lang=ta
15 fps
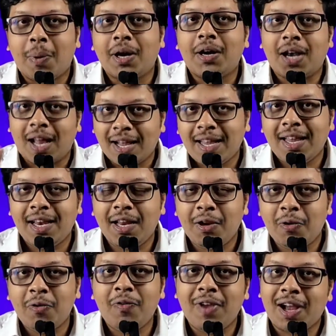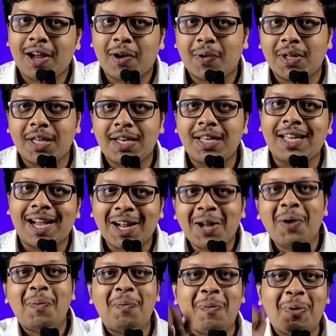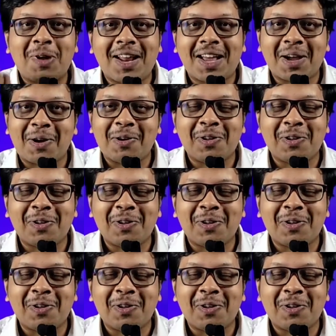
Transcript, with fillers: பட் லக்கிலி லூஃபி அங்கே வந்துட்டு எங்கே போகிற